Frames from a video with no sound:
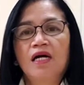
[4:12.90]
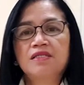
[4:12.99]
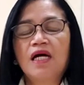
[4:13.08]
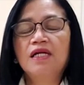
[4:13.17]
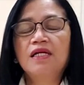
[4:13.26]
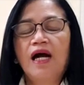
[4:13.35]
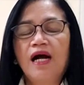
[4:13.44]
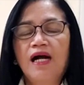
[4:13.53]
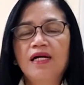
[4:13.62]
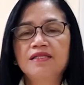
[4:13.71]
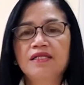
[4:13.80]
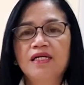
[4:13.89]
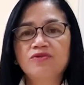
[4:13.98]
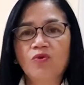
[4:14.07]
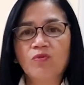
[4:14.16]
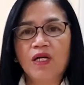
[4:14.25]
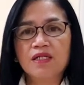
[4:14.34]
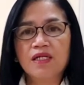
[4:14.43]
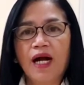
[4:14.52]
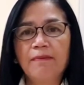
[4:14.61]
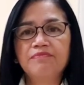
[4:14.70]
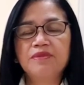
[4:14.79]
At ang lahat ng
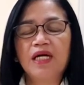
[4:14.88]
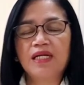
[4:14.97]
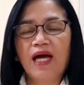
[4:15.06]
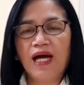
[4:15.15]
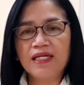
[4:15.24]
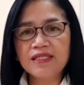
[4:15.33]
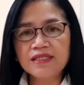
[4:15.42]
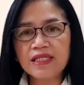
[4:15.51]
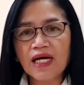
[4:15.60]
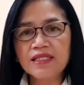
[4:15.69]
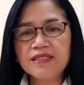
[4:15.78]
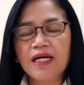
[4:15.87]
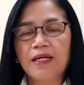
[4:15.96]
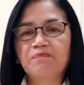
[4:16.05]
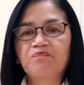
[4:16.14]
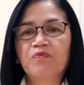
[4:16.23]
tumanggap, nalig sa kanya,